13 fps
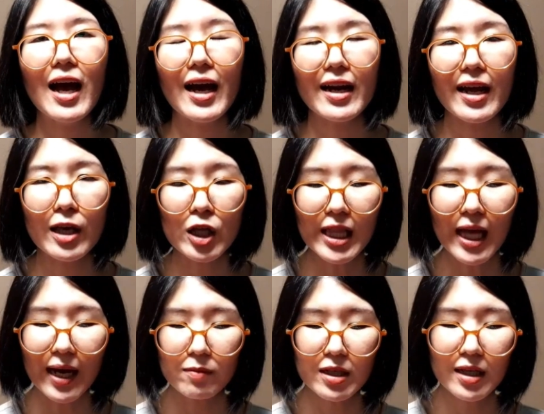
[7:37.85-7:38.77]
อะไรก็
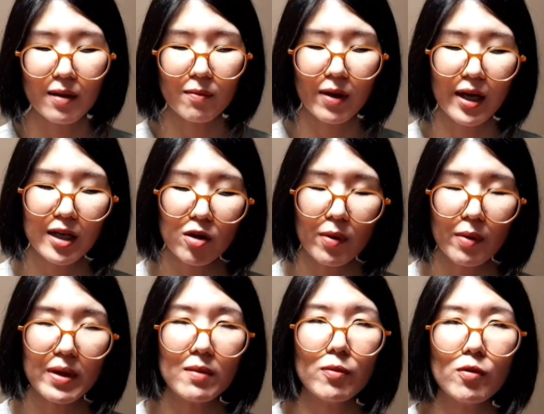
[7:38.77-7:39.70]
ตามที่ทำให้โดปา
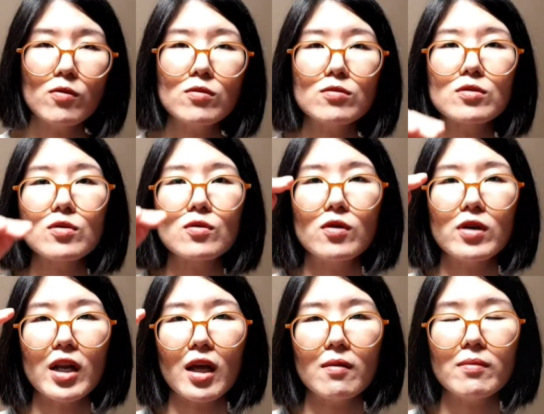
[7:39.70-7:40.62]
มีนพุ่งสูง
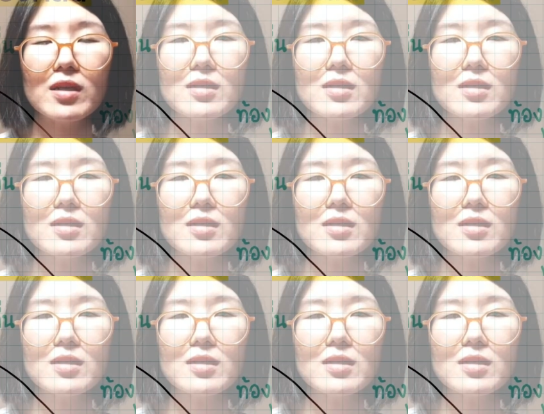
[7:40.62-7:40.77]
เนี่ยมัน